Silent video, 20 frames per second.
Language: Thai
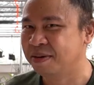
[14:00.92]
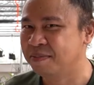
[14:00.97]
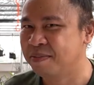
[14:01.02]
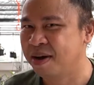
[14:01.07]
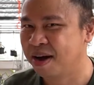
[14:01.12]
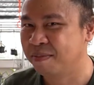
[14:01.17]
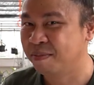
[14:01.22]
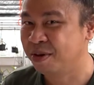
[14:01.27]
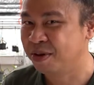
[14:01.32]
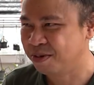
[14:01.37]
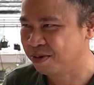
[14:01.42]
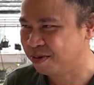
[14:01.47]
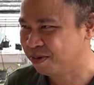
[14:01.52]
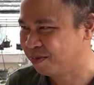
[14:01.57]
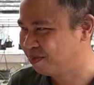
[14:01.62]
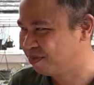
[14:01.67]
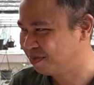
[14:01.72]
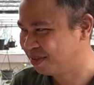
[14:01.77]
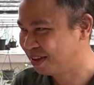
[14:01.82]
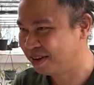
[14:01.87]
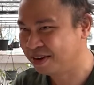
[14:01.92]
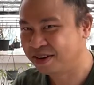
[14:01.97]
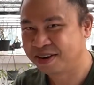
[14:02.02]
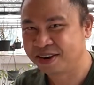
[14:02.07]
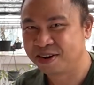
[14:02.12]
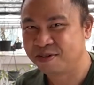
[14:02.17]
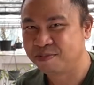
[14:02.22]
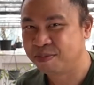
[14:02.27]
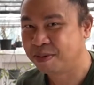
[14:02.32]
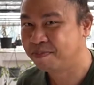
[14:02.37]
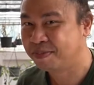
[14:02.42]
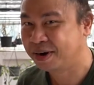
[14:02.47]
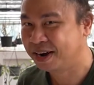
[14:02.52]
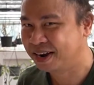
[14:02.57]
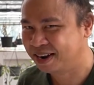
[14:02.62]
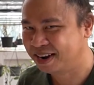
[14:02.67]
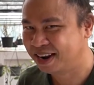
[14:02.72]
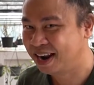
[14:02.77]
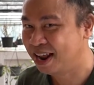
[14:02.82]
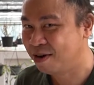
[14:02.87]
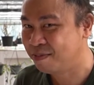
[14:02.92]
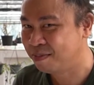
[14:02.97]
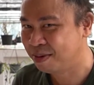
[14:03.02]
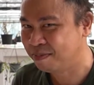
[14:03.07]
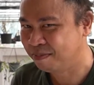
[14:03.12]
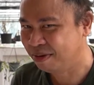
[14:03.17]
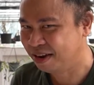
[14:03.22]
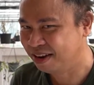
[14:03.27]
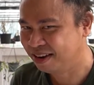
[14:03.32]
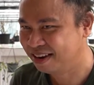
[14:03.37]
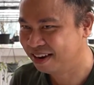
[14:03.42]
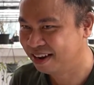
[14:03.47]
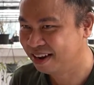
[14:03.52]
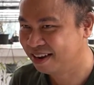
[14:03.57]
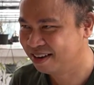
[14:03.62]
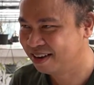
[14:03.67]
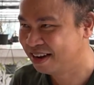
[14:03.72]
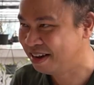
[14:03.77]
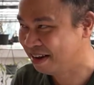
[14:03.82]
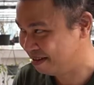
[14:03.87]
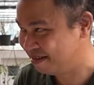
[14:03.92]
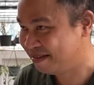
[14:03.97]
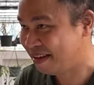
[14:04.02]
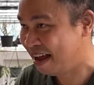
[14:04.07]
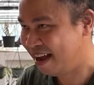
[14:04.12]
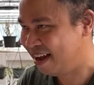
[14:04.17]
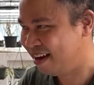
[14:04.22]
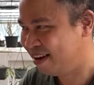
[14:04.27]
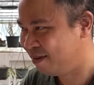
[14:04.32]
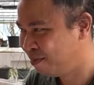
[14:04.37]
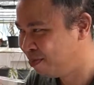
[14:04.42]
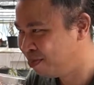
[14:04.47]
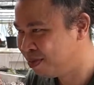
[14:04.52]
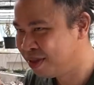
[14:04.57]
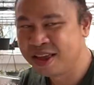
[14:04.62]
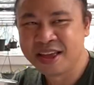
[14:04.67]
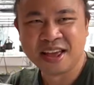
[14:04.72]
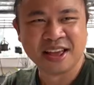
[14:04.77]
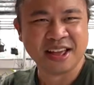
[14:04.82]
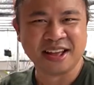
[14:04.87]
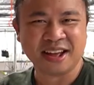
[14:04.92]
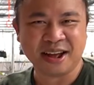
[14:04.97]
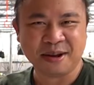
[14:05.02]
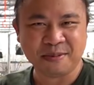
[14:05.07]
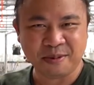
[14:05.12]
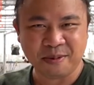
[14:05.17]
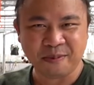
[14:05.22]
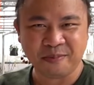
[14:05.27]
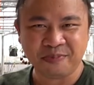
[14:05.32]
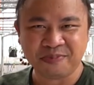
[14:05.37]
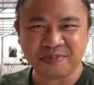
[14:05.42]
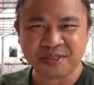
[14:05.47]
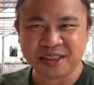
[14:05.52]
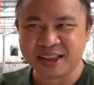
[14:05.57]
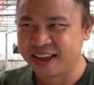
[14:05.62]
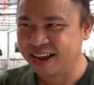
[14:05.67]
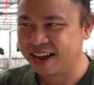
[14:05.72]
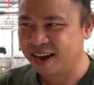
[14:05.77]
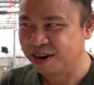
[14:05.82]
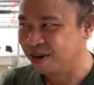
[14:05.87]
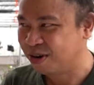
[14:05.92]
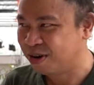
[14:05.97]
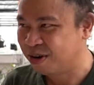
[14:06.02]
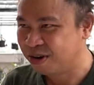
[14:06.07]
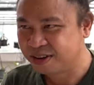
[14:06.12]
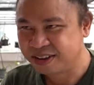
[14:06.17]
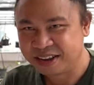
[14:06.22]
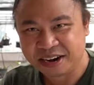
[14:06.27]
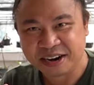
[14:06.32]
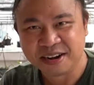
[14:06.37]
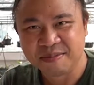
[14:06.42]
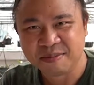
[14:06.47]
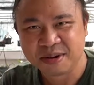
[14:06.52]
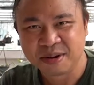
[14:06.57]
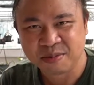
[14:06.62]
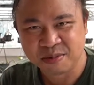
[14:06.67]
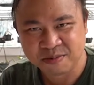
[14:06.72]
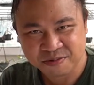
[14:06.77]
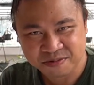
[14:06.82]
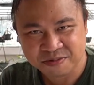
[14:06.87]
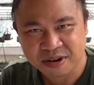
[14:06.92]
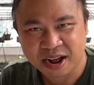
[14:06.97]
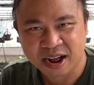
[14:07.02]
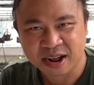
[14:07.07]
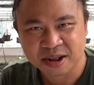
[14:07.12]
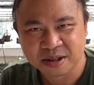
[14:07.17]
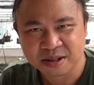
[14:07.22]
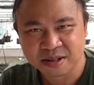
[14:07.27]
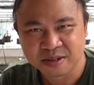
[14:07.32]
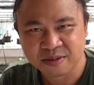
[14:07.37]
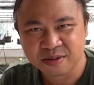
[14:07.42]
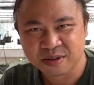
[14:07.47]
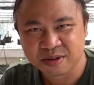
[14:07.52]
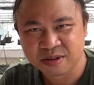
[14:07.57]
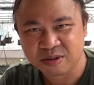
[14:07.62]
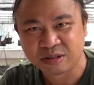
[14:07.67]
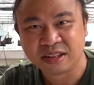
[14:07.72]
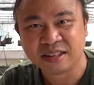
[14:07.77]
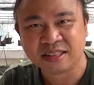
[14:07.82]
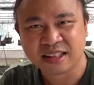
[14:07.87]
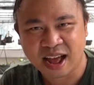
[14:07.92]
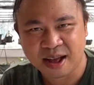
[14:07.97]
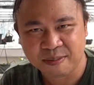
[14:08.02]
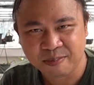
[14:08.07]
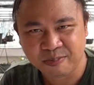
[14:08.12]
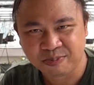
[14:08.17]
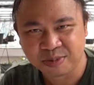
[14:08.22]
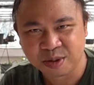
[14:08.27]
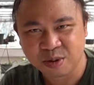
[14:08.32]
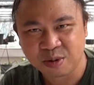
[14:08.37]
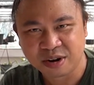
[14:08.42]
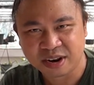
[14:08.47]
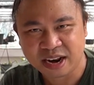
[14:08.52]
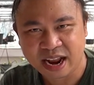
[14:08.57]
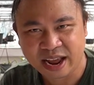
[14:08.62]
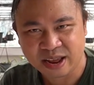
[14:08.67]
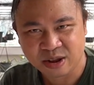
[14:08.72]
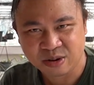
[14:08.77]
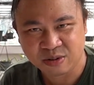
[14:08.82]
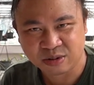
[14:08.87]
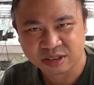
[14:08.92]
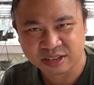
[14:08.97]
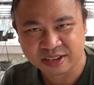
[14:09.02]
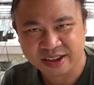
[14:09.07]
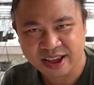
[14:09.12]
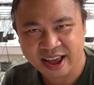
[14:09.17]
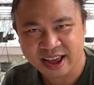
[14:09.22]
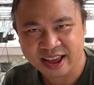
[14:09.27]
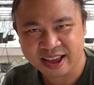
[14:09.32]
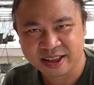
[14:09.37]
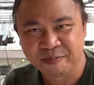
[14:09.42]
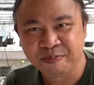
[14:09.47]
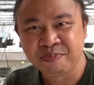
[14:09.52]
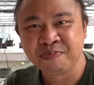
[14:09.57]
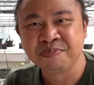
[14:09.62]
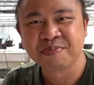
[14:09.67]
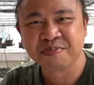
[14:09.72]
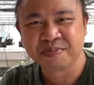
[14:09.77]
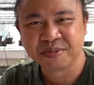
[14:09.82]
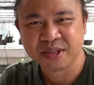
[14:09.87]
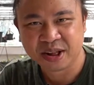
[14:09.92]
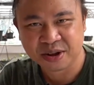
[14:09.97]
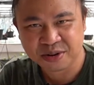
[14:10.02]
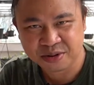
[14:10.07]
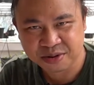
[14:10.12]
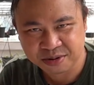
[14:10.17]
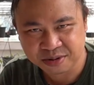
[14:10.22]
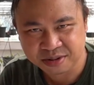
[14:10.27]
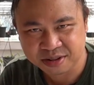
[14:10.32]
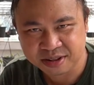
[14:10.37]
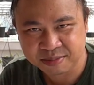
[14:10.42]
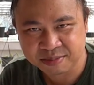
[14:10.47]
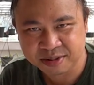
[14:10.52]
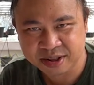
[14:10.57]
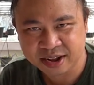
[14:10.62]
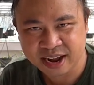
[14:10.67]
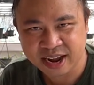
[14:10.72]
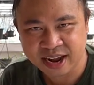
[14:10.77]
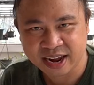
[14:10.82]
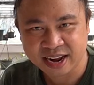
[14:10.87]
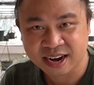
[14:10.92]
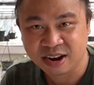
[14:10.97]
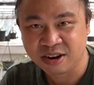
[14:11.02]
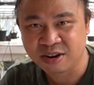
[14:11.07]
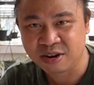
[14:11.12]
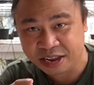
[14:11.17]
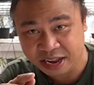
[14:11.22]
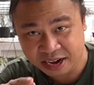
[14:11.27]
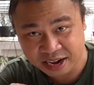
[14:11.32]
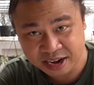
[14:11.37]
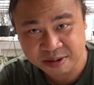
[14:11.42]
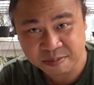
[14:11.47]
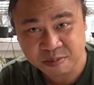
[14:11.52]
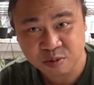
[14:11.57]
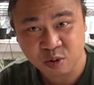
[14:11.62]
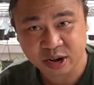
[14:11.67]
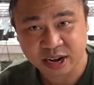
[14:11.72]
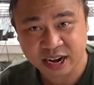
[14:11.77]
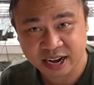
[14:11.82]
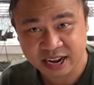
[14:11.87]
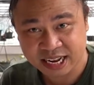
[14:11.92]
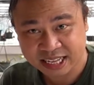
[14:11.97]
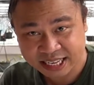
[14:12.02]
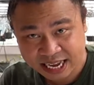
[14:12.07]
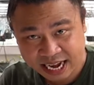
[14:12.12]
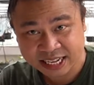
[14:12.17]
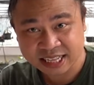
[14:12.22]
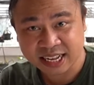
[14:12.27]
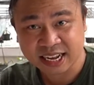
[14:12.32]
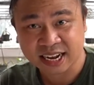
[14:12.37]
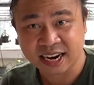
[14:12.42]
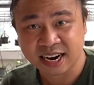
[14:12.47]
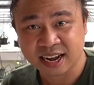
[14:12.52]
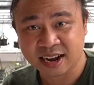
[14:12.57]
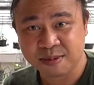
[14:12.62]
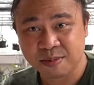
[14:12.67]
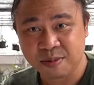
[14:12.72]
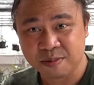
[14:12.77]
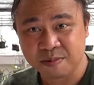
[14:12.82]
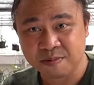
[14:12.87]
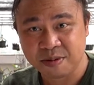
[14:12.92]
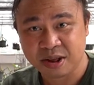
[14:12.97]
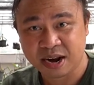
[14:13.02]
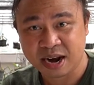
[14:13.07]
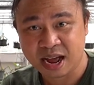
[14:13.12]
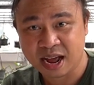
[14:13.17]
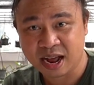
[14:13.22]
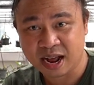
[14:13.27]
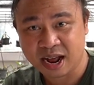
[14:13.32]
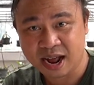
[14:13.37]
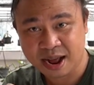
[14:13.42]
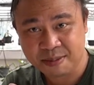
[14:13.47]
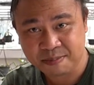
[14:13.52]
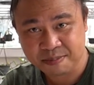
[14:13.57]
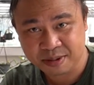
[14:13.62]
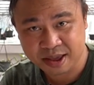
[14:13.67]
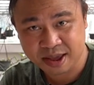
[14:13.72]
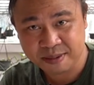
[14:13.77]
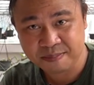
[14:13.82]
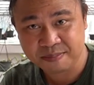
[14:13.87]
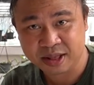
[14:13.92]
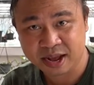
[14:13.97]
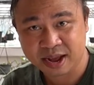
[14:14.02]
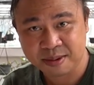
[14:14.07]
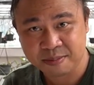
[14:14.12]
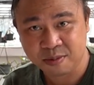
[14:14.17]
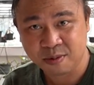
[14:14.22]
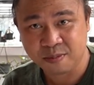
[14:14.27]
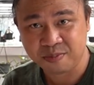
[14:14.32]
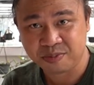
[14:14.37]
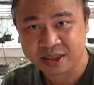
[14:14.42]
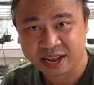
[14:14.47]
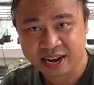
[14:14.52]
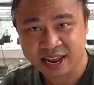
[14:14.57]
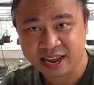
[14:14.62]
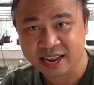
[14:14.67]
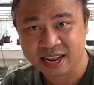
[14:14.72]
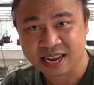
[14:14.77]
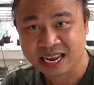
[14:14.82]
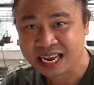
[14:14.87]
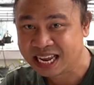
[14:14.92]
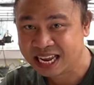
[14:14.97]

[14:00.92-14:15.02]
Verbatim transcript: ไอเตยบ้าไม่อยู่ เรามาเปิดแล้วก็มาปิด แทนครับผม เอาแล้วก็อย่าลืมนะครับผมฝากกดติดตามกดไลค์ กดแชร์แล้วก็กด subscribe แล้วก็อย่าลืมกดกระดิ่งแจ้งเตือนนะครับผมเวลาอัพคลิปนะครับผมจะได้